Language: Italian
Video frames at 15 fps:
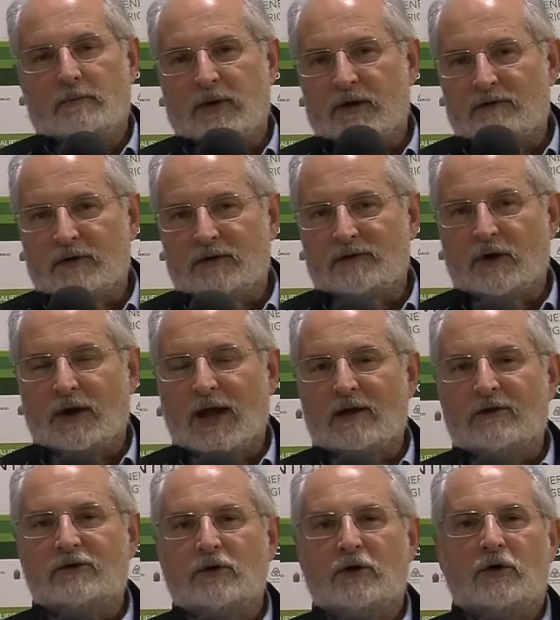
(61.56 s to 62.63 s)

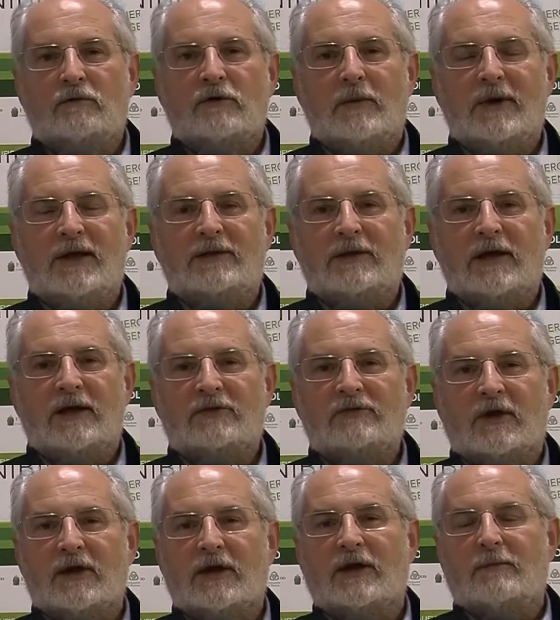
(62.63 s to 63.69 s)
perfezionarsi e ovviamente
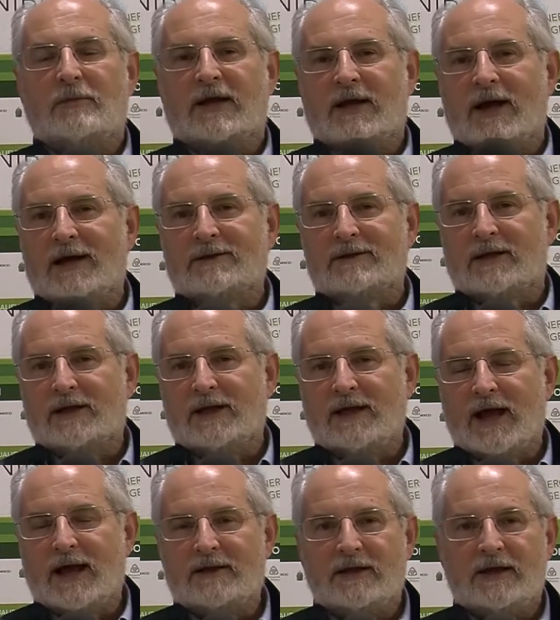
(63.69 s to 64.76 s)
essere replicata negli
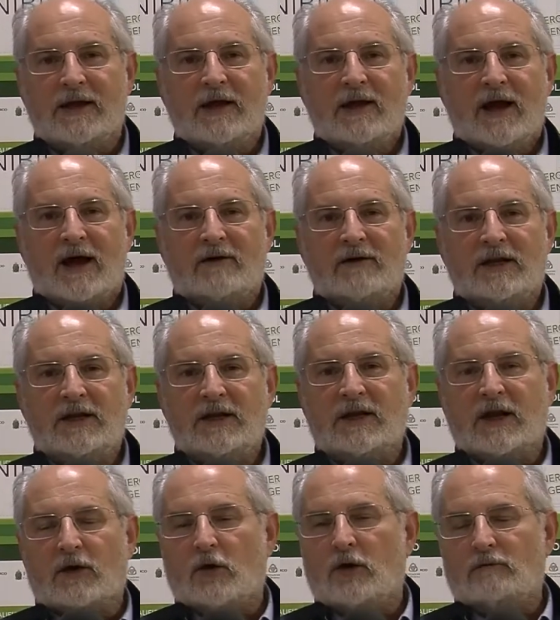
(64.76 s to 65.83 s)
anni a
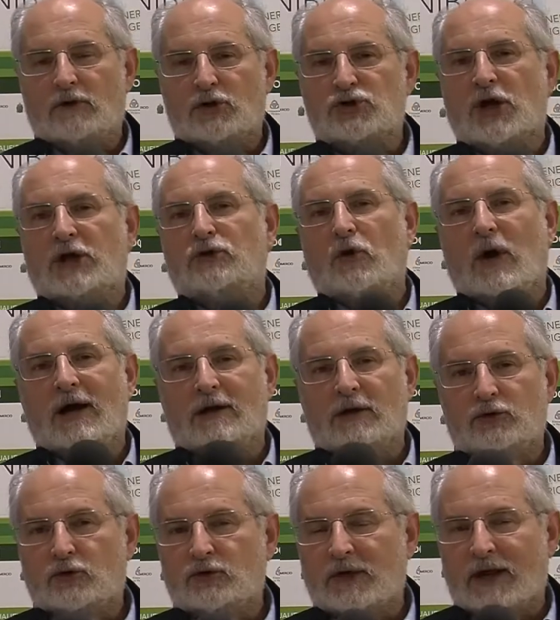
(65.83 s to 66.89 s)
venire, coinvolgendo anche
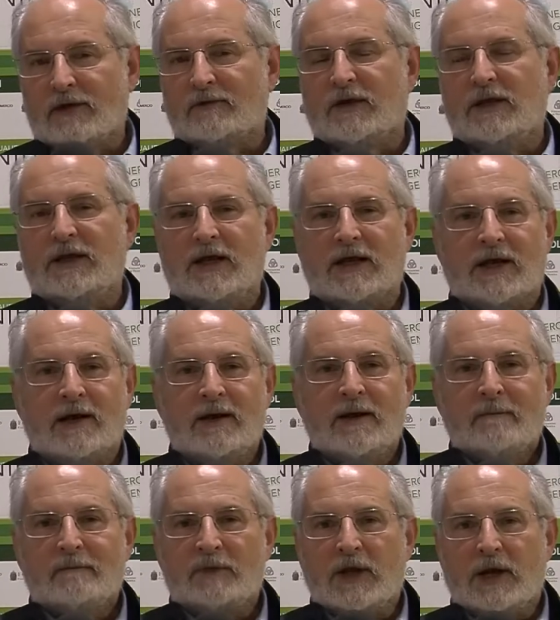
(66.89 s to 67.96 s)
tutta la filiera
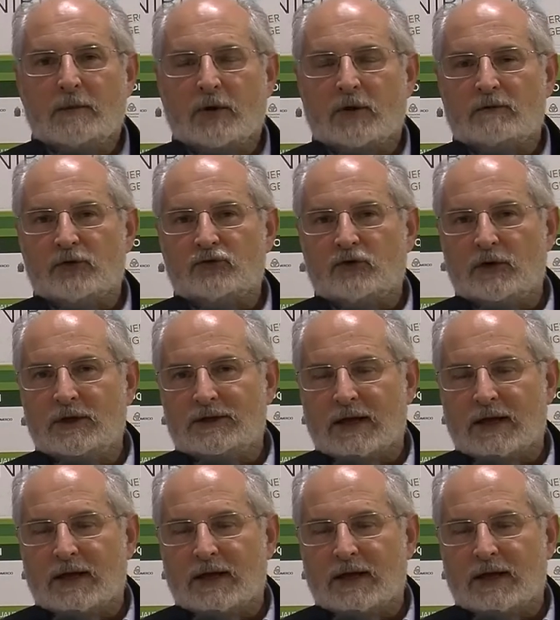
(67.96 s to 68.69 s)
delle professioni